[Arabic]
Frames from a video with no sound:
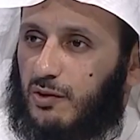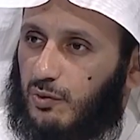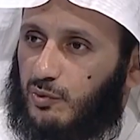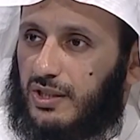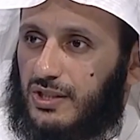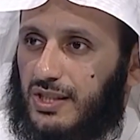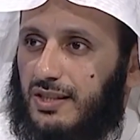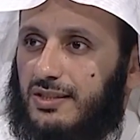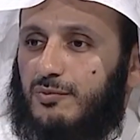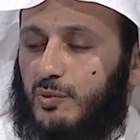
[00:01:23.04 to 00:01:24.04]
او
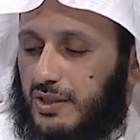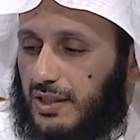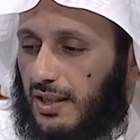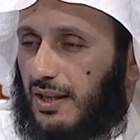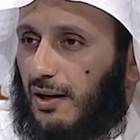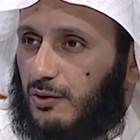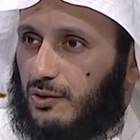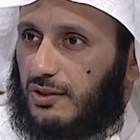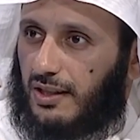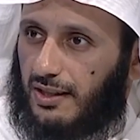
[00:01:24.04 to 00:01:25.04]
المدرسات ممكن تاخذ
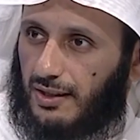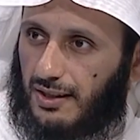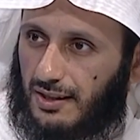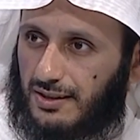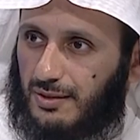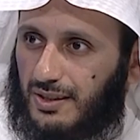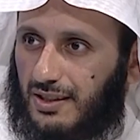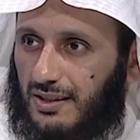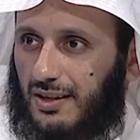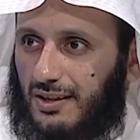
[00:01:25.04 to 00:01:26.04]
هالخطه اللي اخذتها من
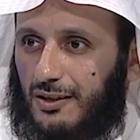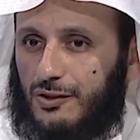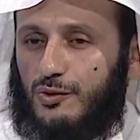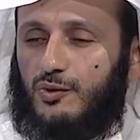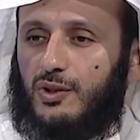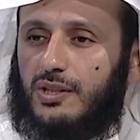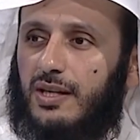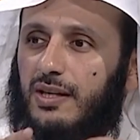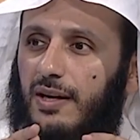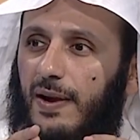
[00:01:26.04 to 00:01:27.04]
هذا الرجل
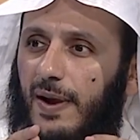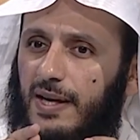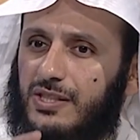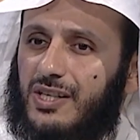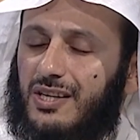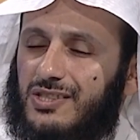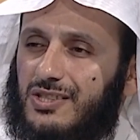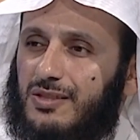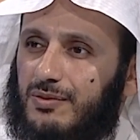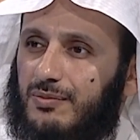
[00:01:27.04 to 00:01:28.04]
وتختار
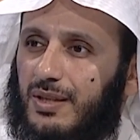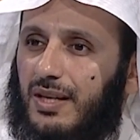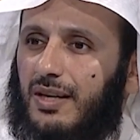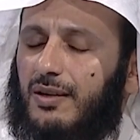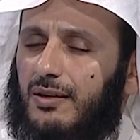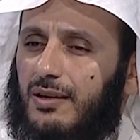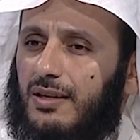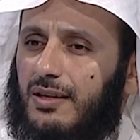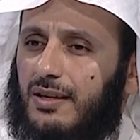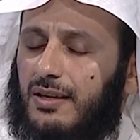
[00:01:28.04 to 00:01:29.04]
شخص مثلا
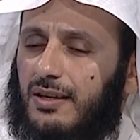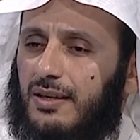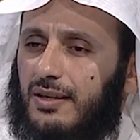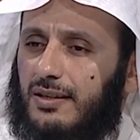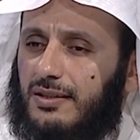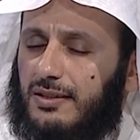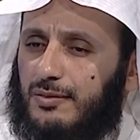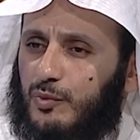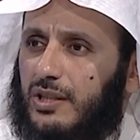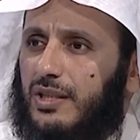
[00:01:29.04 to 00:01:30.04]

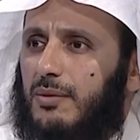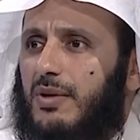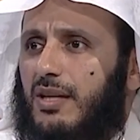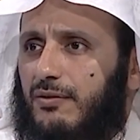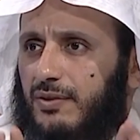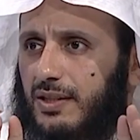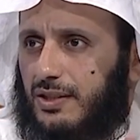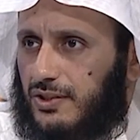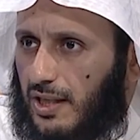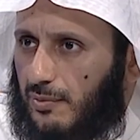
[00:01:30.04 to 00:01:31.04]
مهتم مثلا في
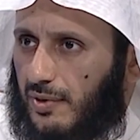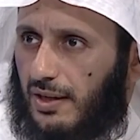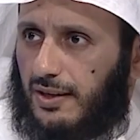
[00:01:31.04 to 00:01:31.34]
جانب